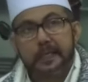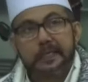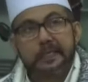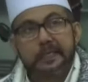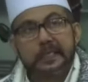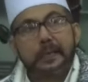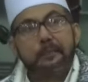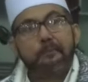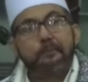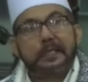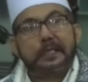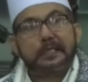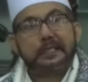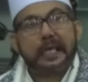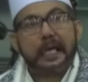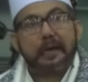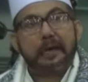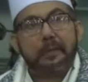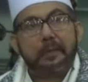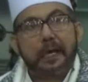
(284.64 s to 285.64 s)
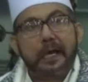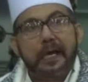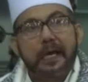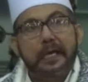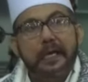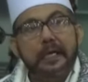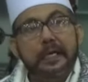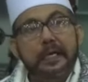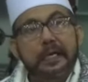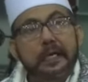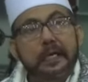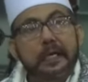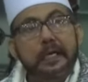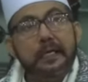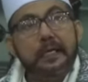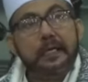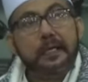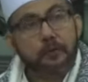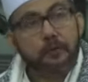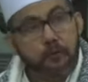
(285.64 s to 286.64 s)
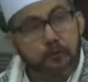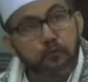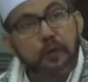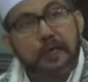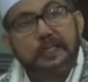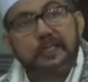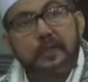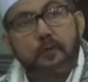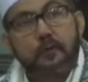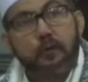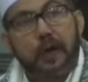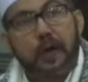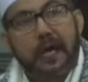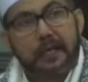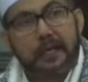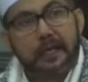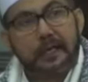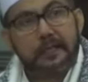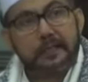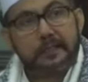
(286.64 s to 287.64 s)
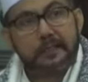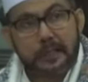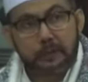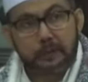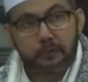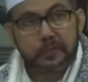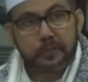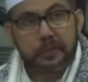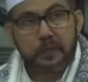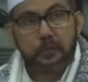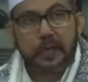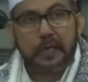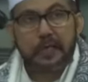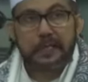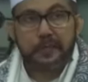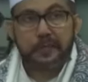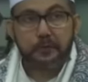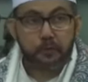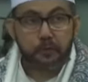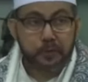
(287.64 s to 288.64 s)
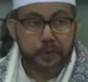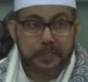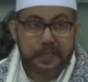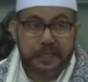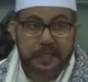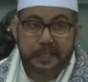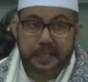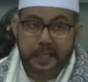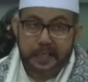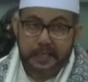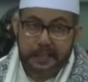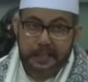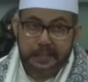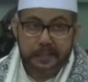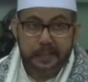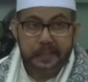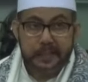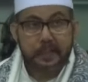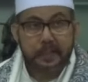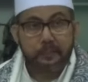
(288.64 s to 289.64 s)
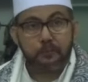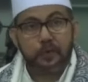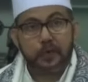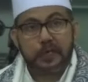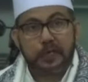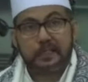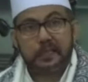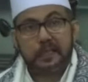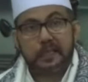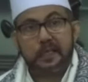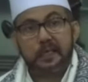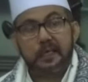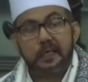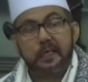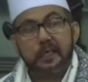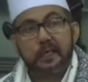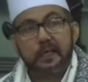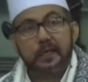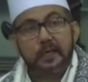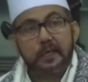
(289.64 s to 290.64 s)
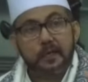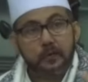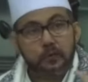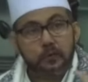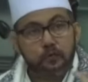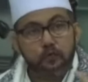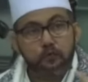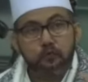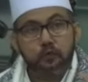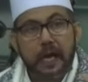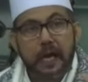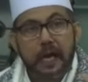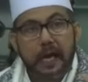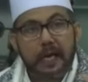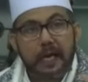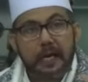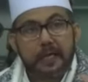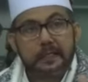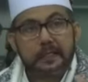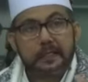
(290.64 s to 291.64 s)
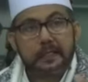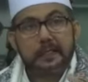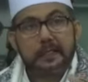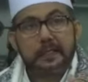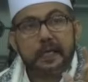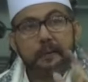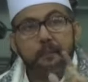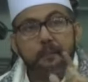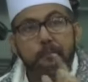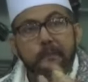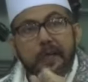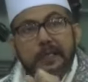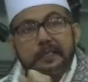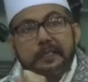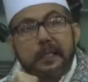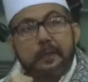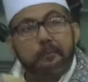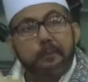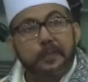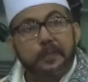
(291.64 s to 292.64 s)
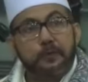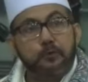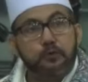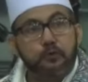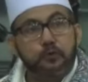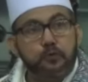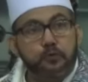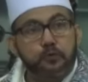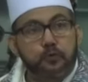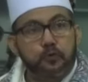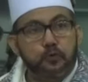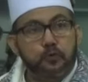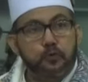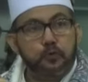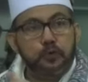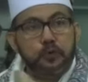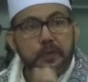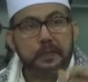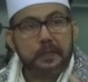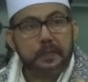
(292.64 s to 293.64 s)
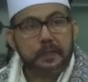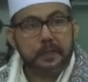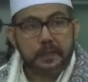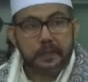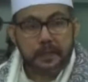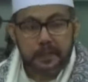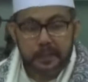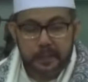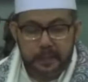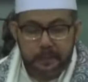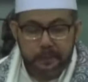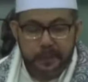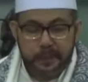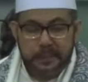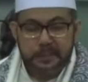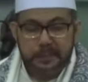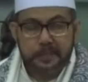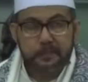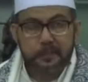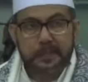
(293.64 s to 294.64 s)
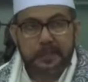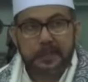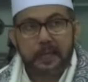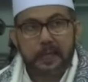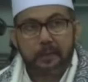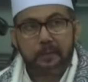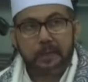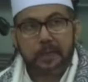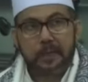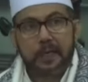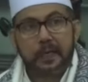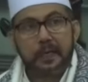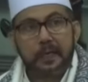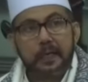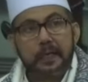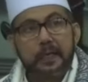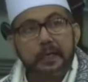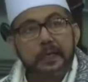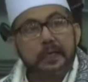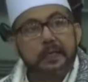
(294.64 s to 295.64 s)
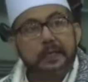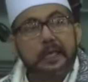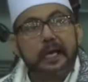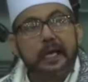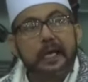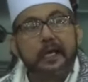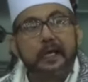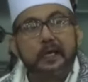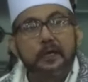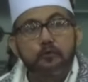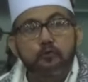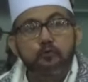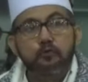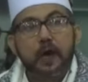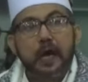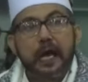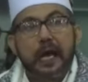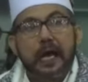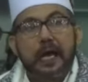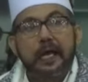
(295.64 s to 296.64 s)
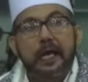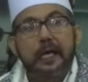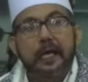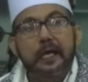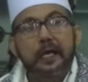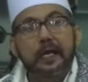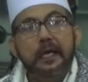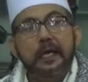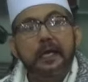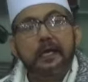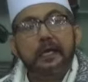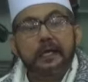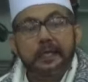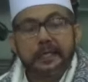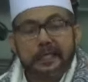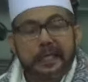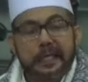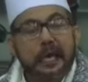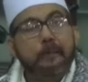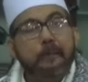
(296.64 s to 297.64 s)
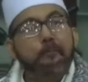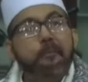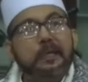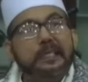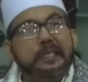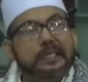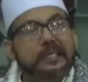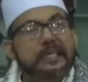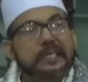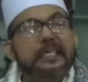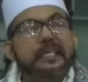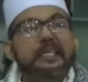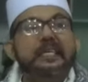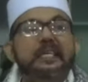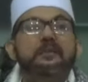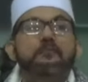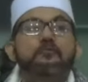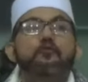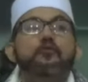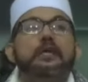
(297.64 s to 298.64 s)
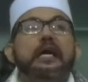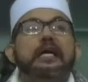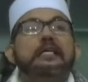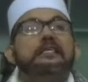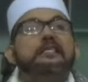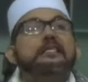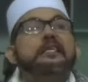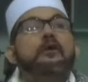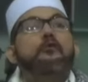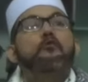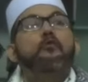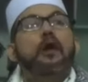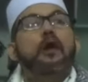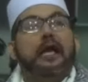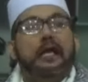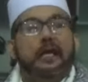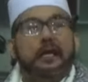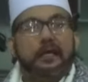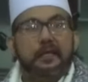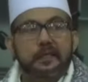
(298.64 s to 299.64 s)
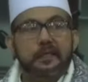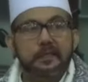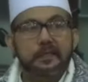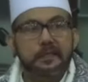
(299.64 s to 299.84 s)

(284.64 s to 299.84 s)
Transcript: Yang pertama dua Syawal, satu Syawal Idul Fitri kan kita nggak puasa. Dua, tiga, empat sampai tujuh. Ini versi pertama. Yang kedua yang penting di bulan Syawal